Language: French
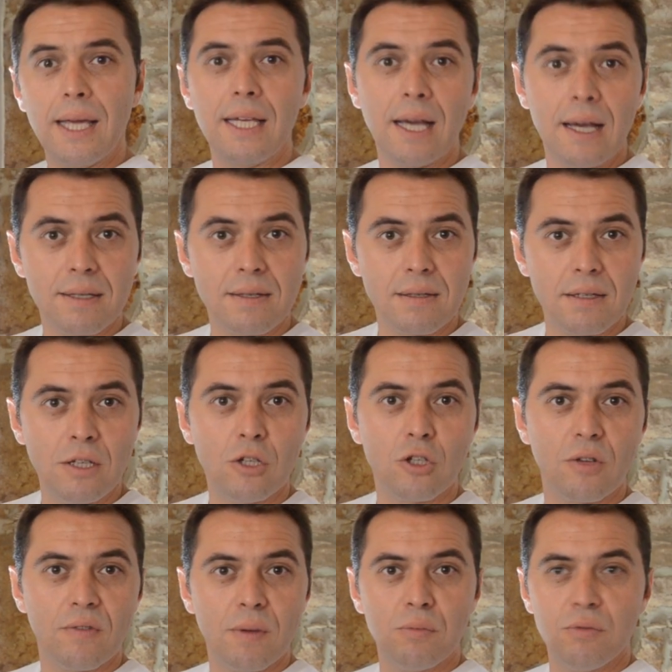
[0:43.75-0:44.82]
et ainsi
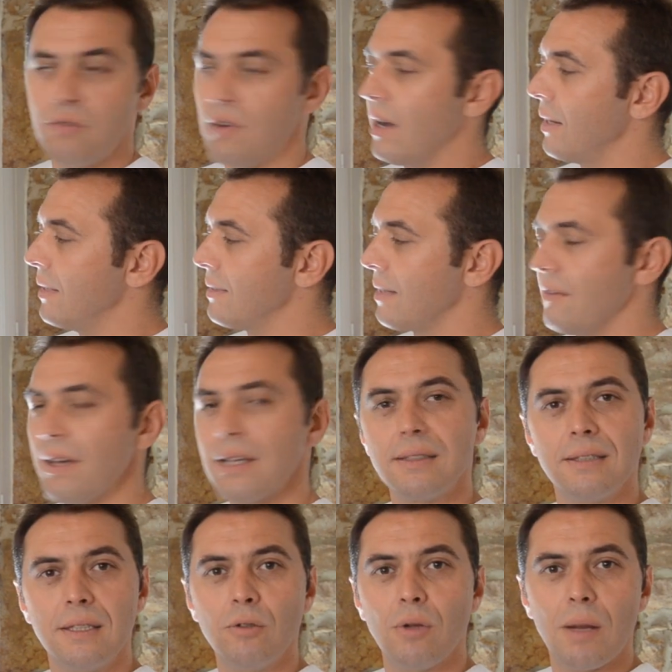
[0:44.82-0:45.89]
je vais pouvoir être
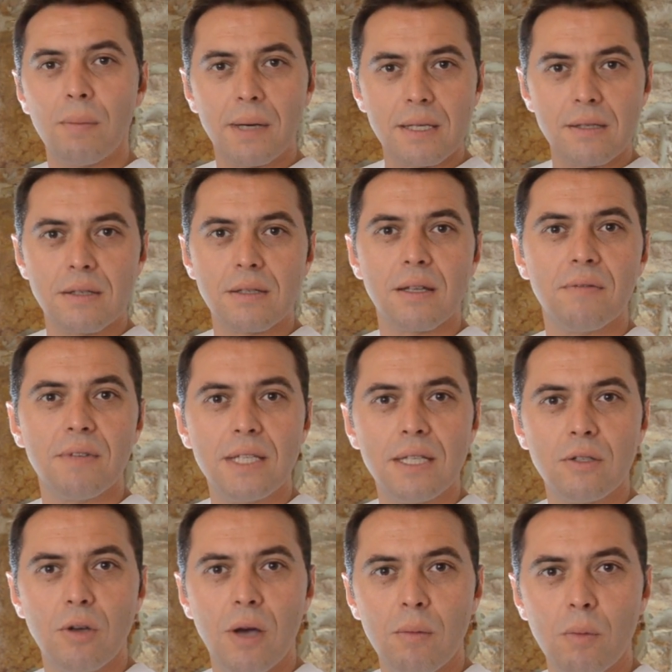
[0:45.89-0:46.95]
averti de la présence d'un
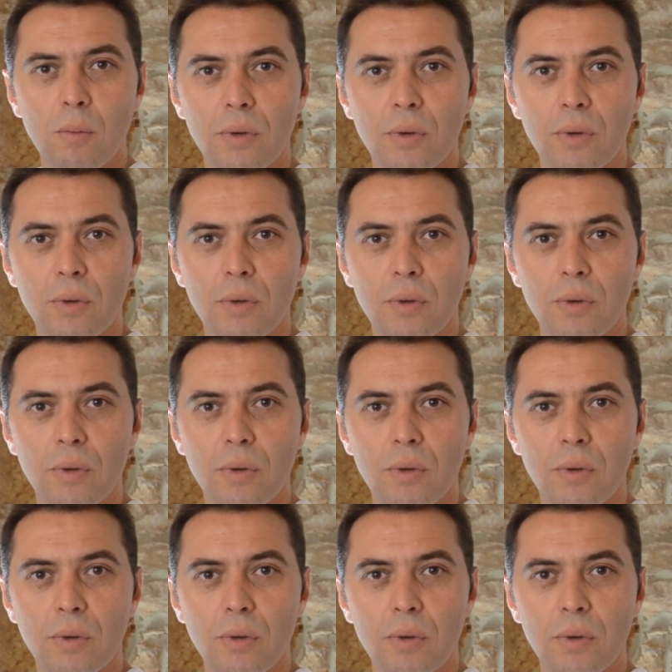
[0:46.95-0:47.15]
visiteur à mon